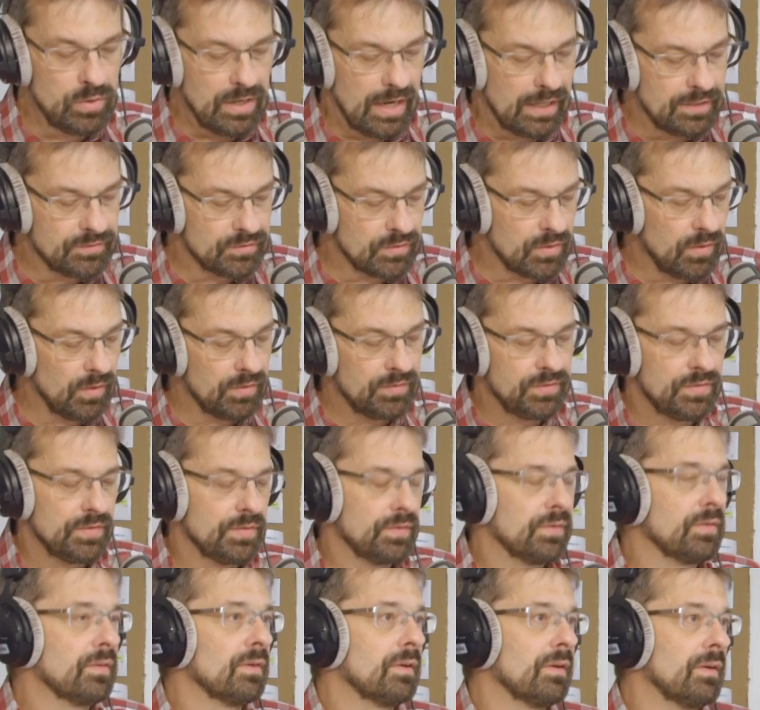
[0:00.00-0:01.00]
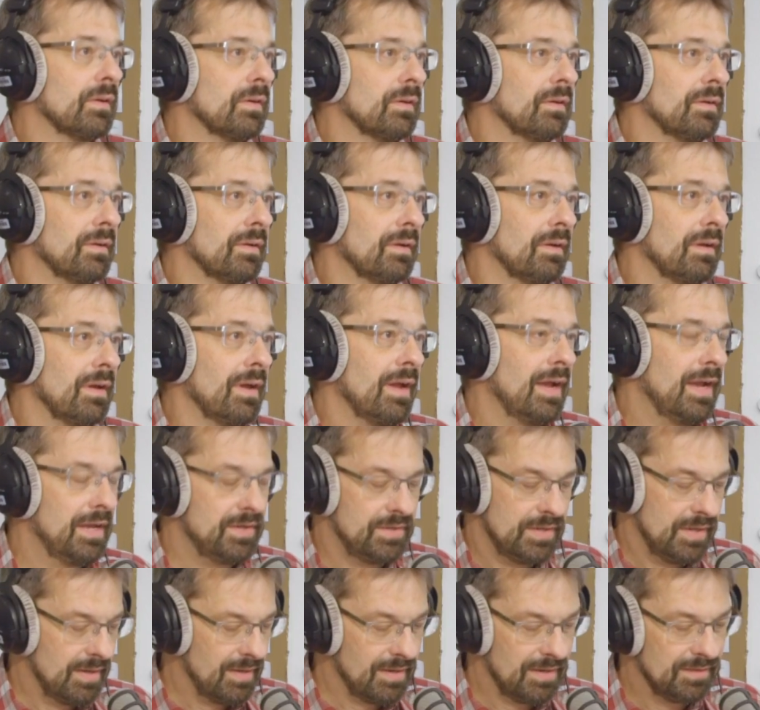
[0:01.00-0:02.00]
Und als Gott
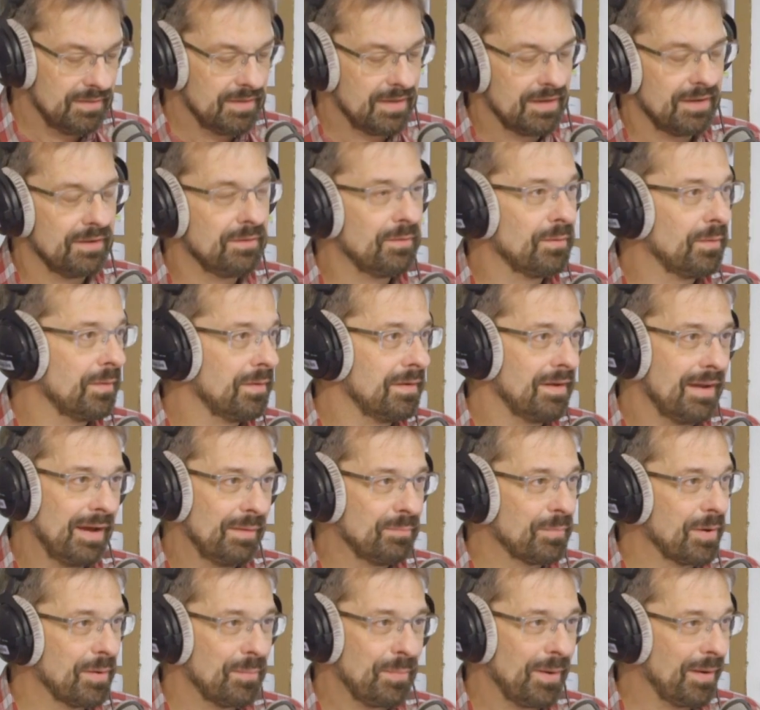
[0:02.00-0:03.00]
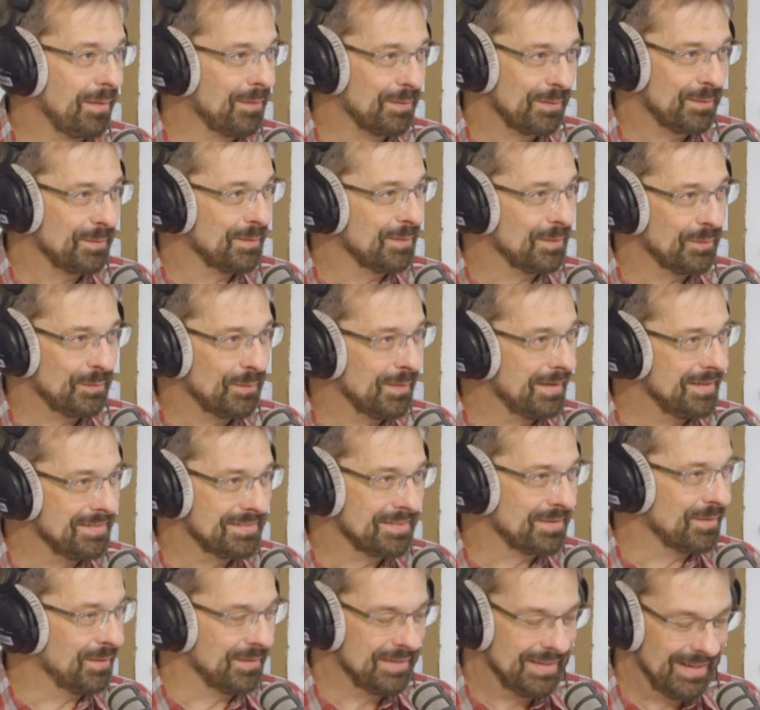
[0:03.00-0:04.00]
hätte er nicht einen neuen Leib gebraucht oder so.
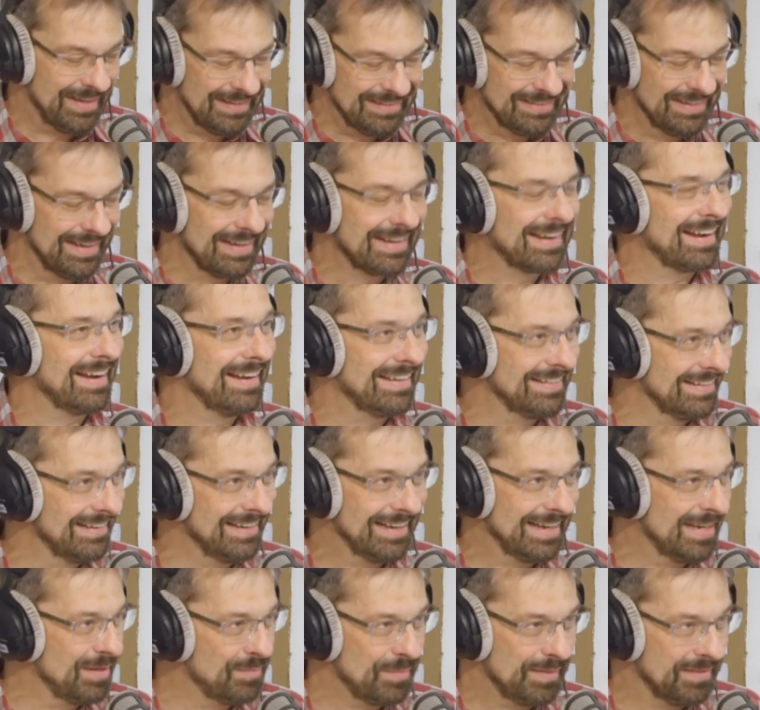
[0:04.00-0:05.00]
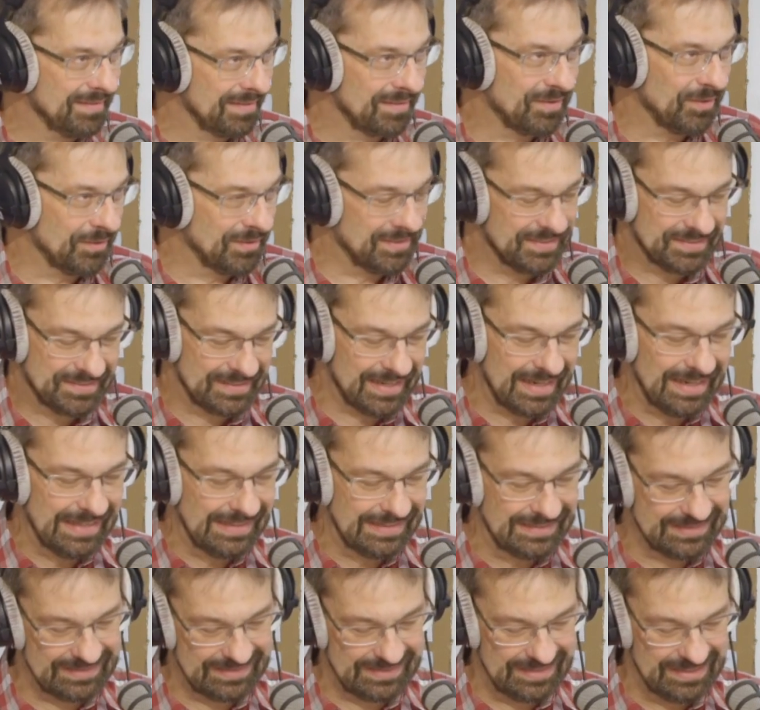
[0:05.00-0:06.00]
Als Gott hat er keinen Leib. Ja. Gott ist
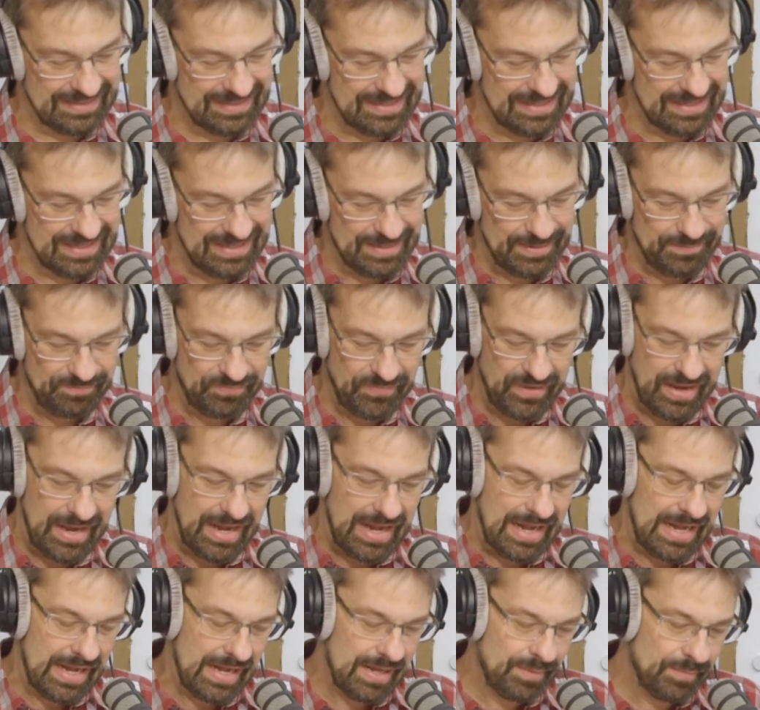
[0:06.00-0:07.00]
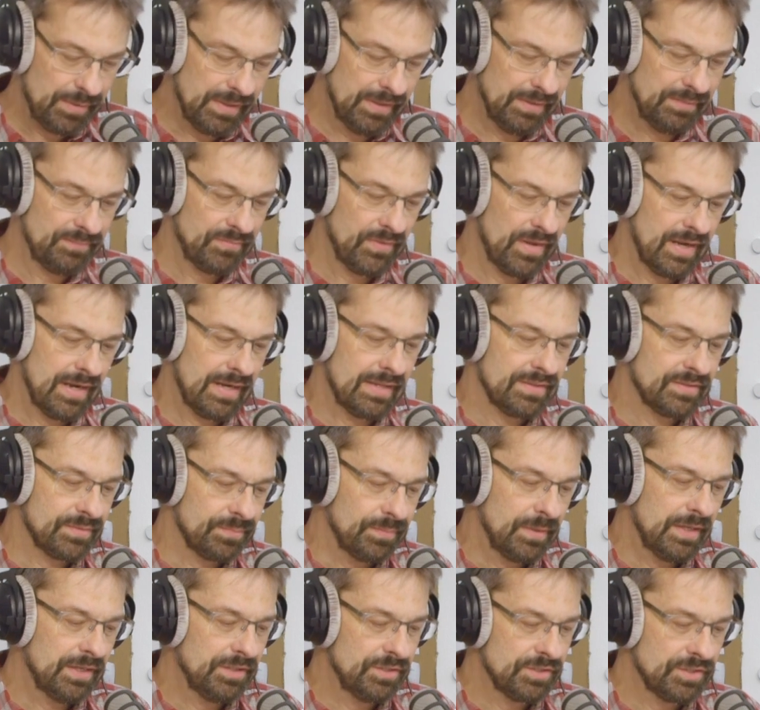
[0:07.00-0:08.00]
Geist. Gott ist Geist. Ja. Aber als
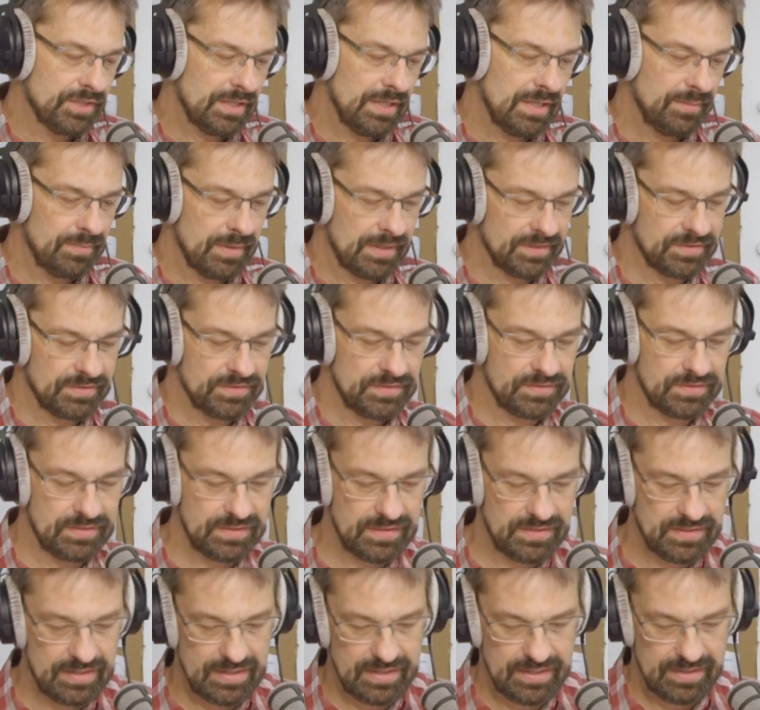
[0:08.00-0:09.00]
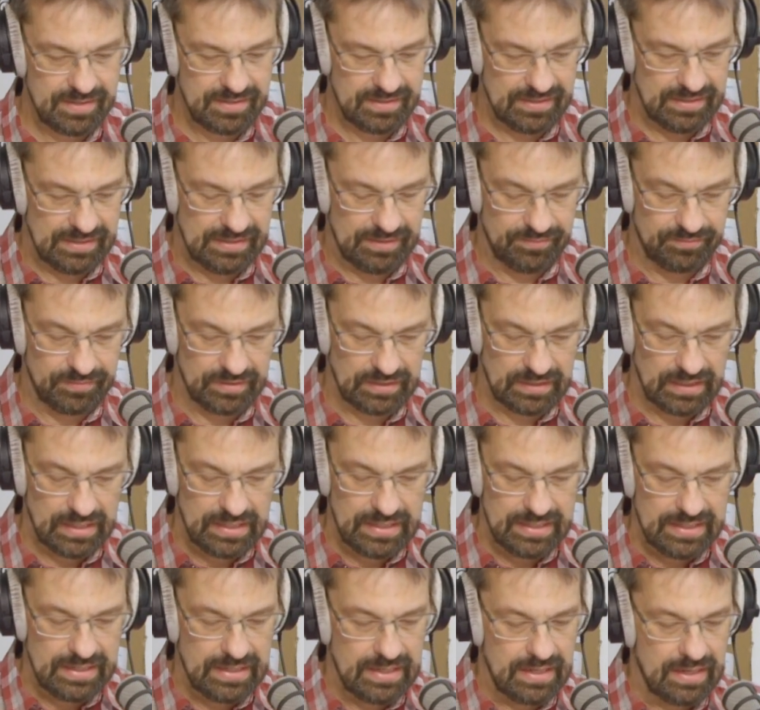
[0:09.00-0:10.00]
Mensch eben existiert er ewig.
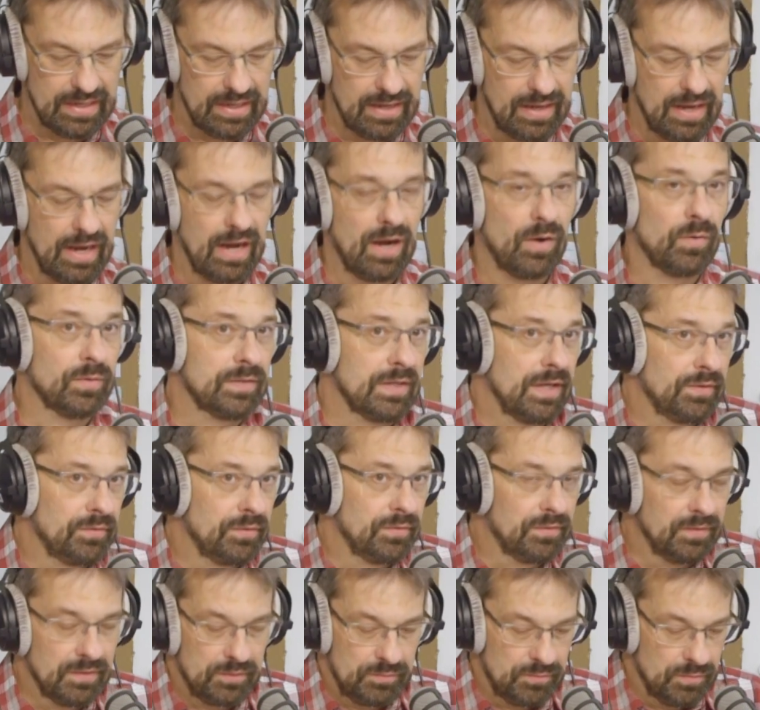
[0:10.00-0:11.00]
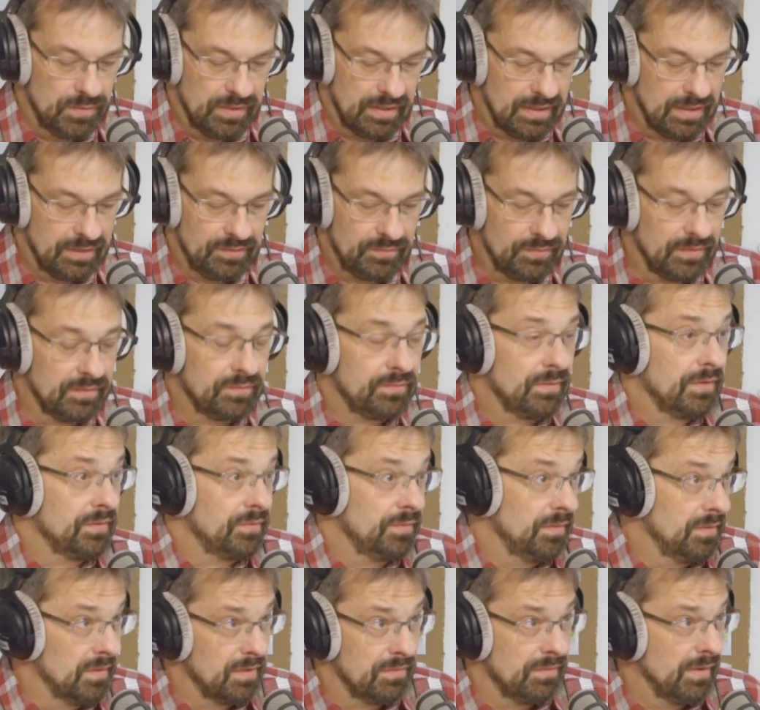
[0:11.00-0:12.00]
Auch das ist natürlich jetzt was,
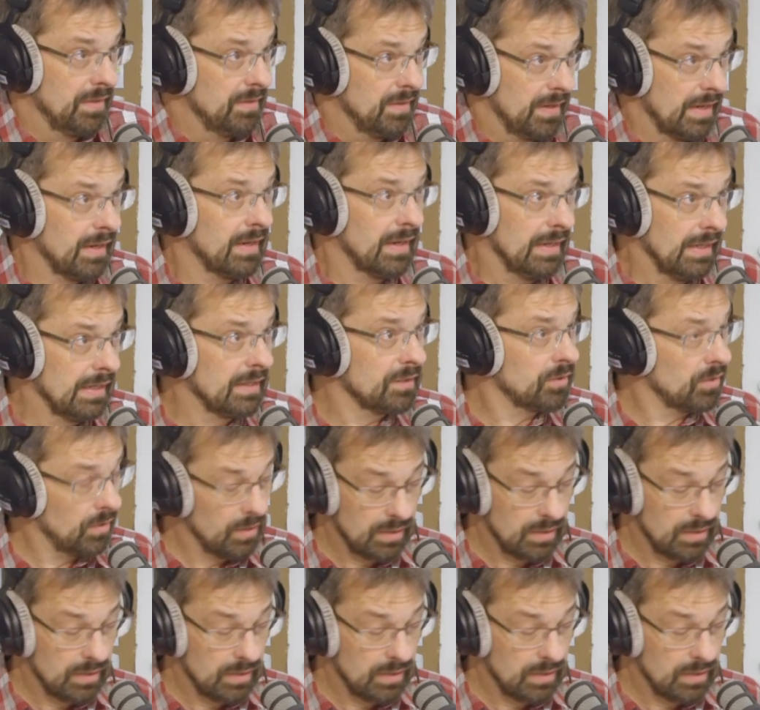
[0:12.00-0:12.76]
was wir nicht weiter erklären